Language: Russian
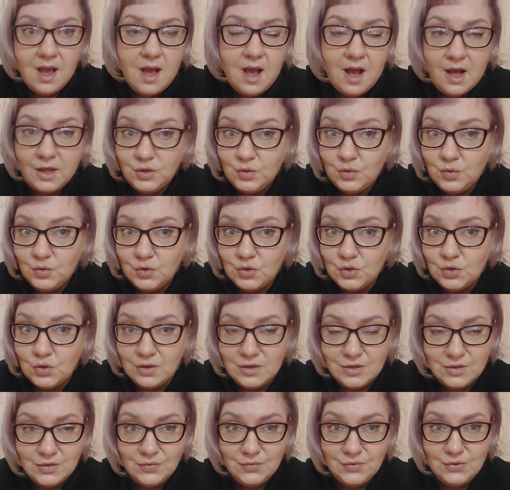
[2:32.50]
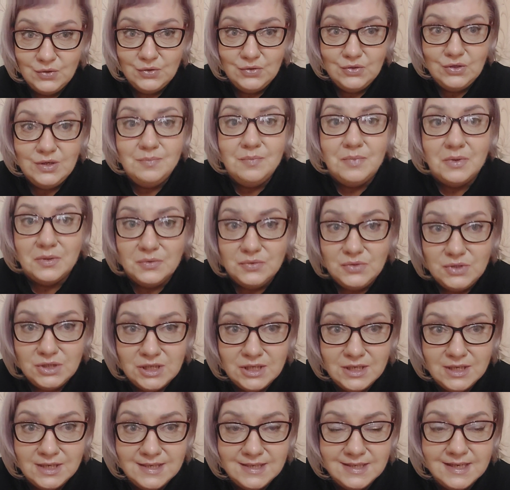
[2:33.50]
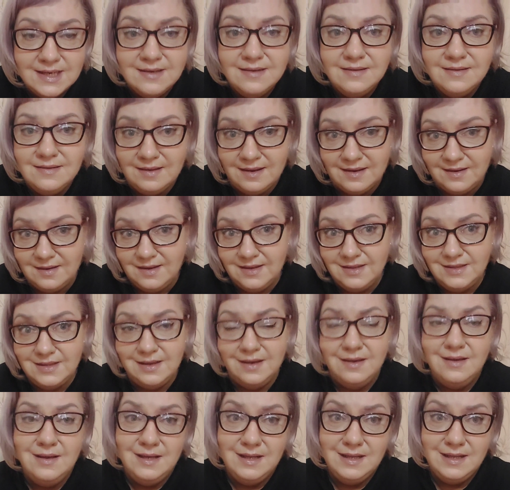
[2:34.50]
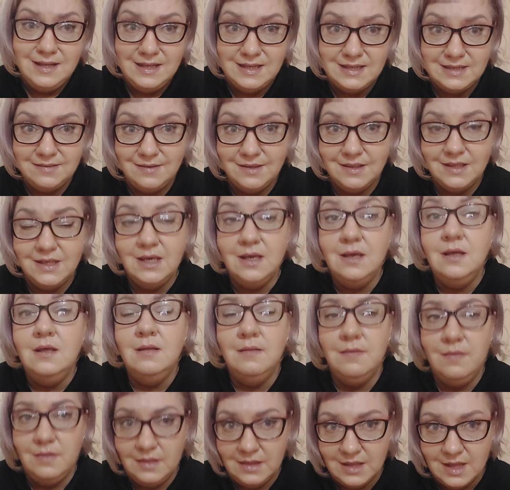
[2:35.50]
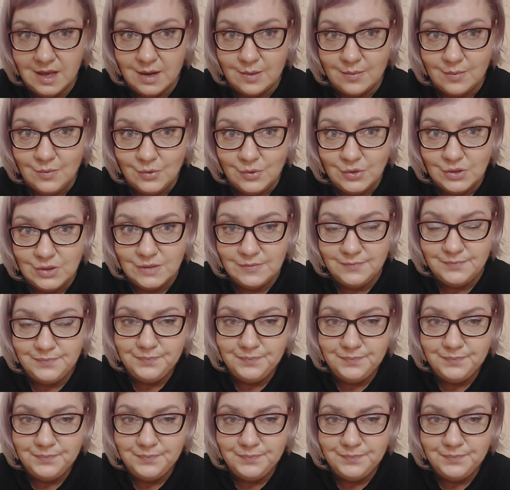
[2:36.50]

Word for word: А то, что они у нее не получились, так это для Светки нормоз.